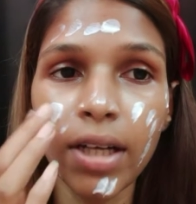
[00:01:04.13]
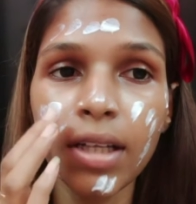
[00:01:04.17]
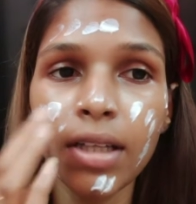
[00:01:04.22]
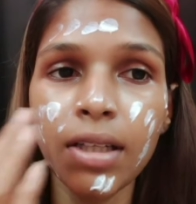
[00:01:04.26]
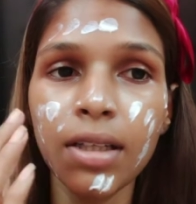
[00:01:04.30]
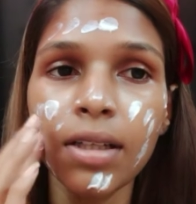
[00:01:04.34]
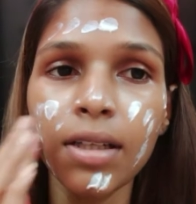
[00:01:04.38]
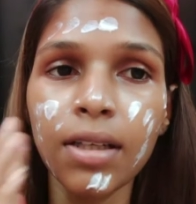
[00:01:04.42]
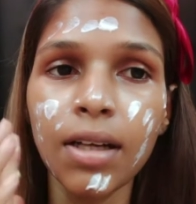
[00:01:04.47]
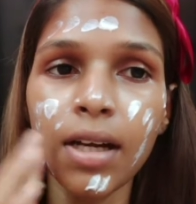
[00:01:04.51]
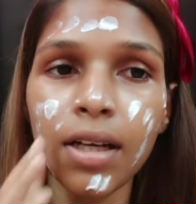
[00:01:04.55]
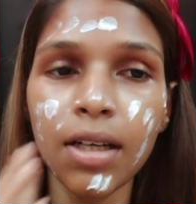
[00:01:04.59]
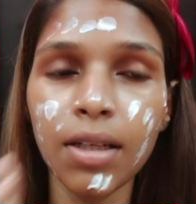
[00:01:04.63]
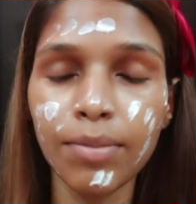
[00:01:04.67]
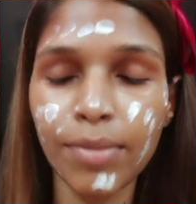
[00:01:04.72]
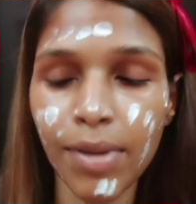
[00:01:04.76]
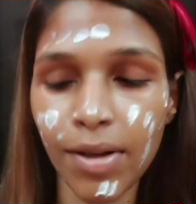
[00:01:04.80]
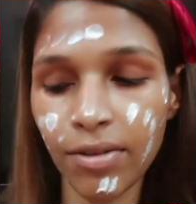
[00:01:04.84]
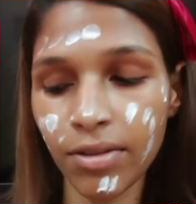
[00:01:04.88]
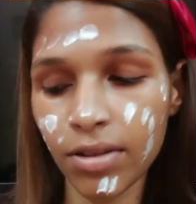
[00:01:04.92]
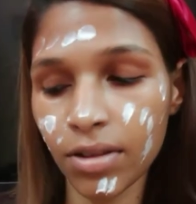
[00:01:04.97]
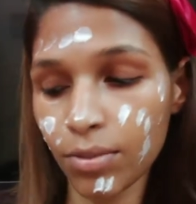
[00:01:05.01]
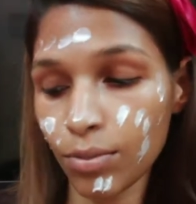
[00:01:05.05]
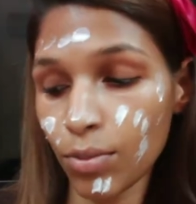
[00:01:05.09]
நீங்கள்
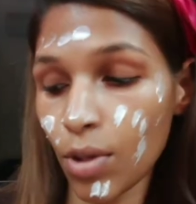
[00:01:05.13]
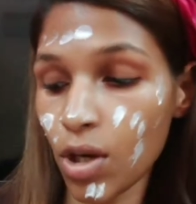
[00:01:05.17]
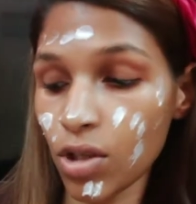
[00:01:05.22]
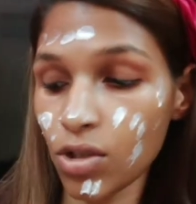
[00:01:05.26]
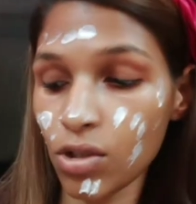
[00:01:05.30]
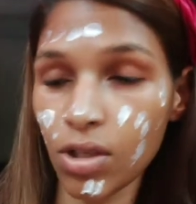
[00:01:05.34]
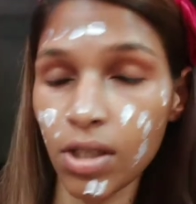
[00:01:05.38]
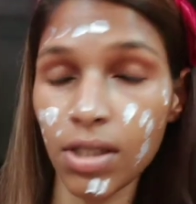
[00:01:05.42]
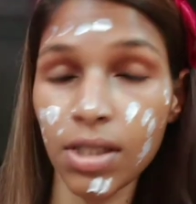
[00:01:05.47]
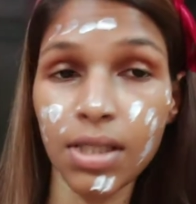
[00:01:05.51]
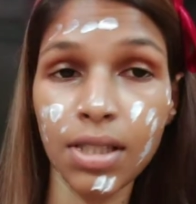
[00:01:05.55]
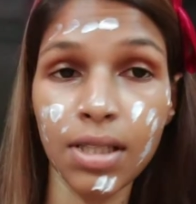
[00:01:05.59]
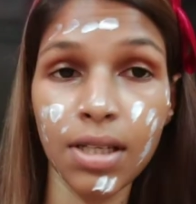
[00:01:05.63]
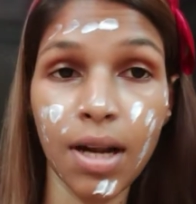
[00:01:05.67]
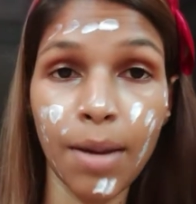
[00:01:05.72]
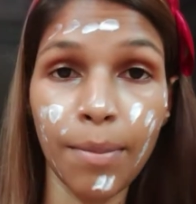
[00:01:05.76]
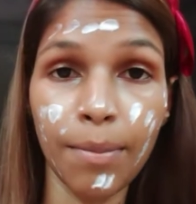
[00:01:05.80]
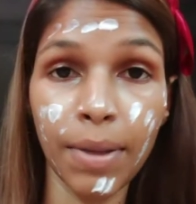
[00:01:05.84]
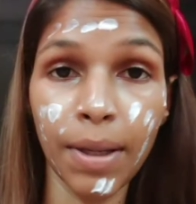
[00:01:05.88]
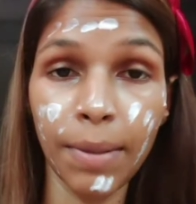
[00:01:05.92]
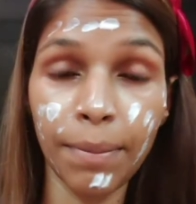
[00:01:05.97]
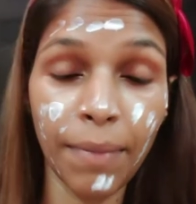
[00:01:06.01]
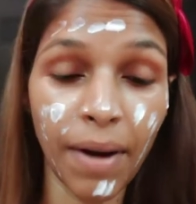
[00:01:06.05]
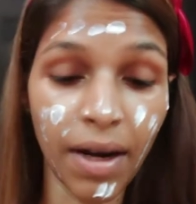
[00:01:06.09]
கண்டிப்பாக வந்து மாய்ஸ்சரைசர்
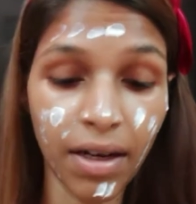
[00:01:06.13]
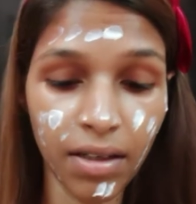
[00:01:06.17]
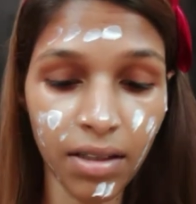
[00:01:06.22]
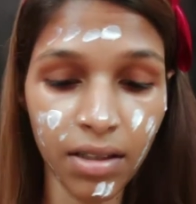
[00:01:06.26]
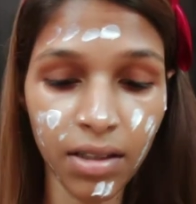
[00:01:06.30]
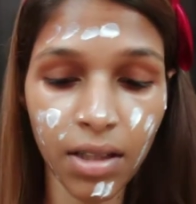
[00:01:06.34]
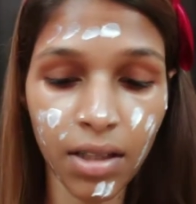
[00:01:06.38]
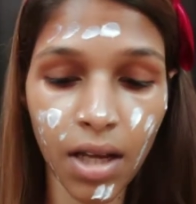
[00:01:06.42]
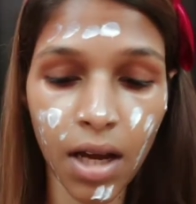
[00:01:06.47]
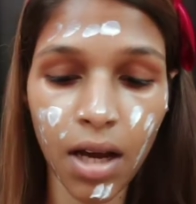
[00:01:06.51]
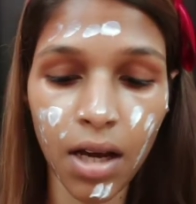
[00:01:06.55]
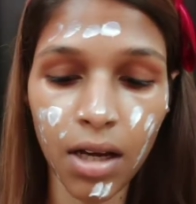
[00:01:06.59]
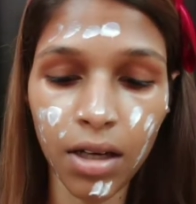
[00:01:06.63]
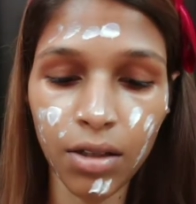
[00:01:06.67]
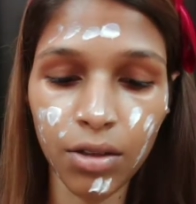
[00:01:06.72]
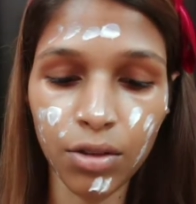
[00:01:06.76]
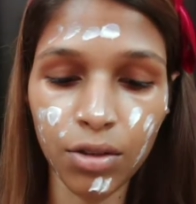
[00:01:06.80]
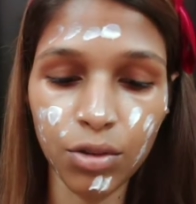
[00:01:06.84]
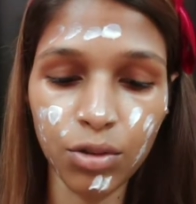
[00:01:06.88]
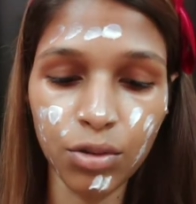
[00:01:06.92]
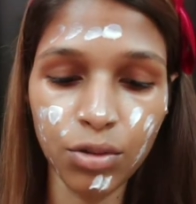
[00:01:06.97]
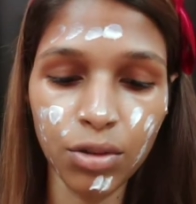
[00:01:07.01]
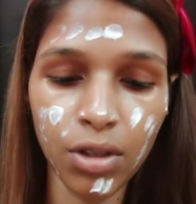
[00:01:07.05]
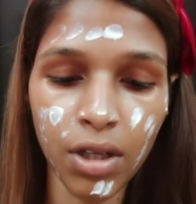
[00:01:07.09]
அப்ளை பண்ணி தான்
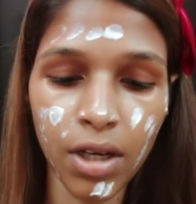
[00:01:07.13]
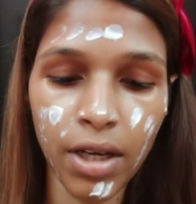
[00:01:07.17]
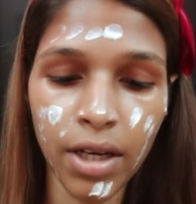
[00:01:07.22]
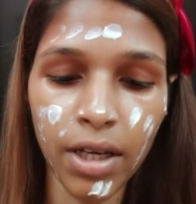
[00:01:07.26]
ஆகணும்